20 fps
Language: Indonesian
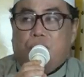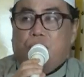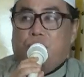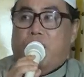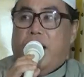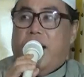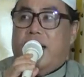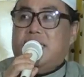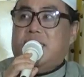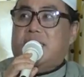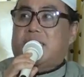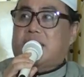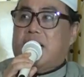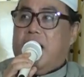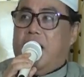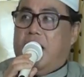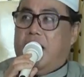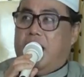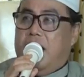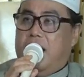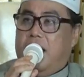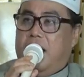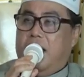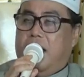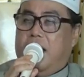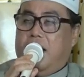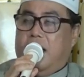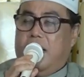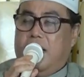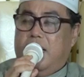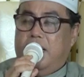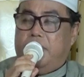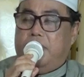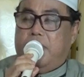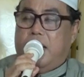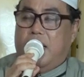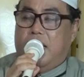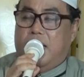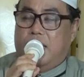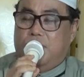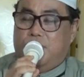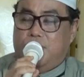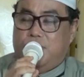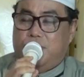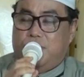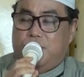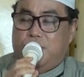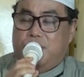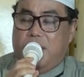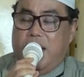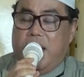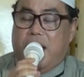wasa'a amalu